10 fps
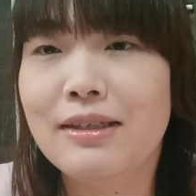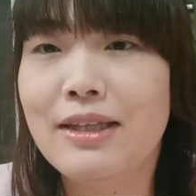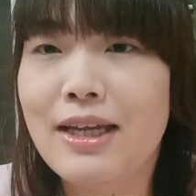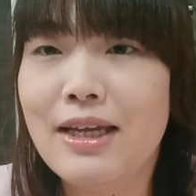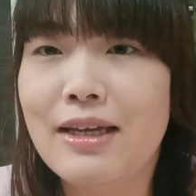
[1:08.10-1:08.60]

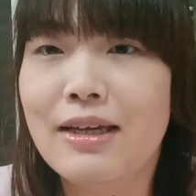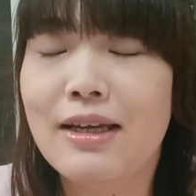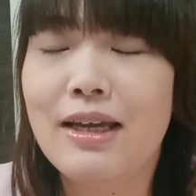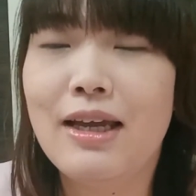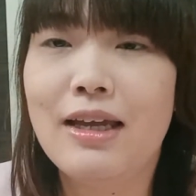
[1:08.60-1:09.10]
で、
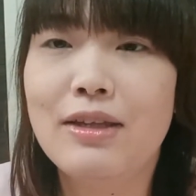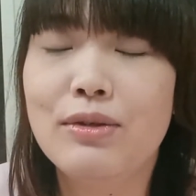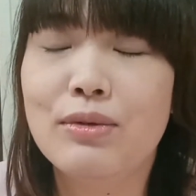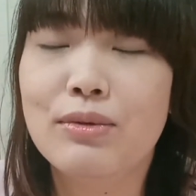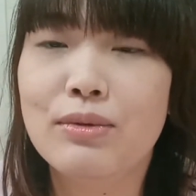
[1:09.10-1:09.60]
えっ
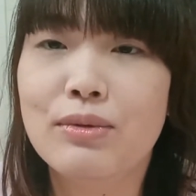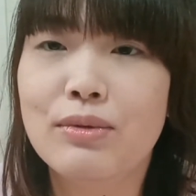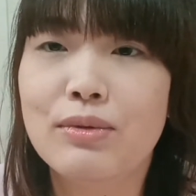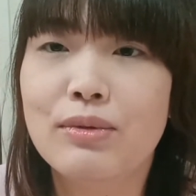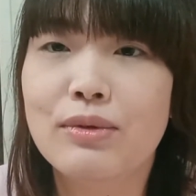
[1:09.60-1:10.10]

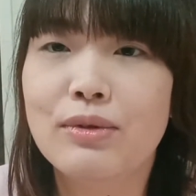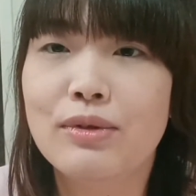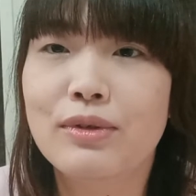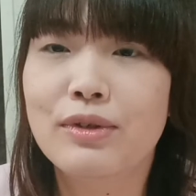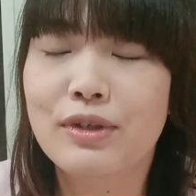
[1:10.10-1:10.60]
と、
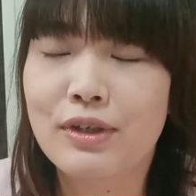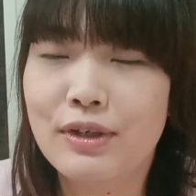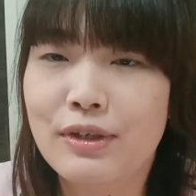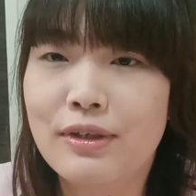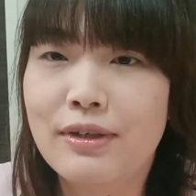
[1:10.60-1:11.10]

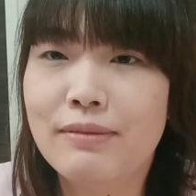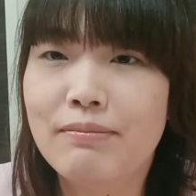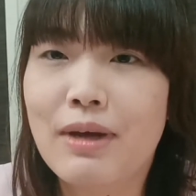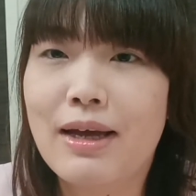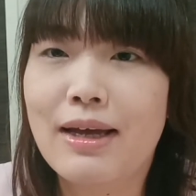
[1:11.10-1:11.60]

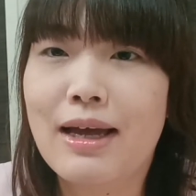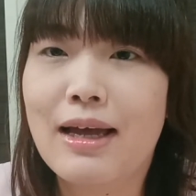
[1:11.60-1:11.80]
まあ、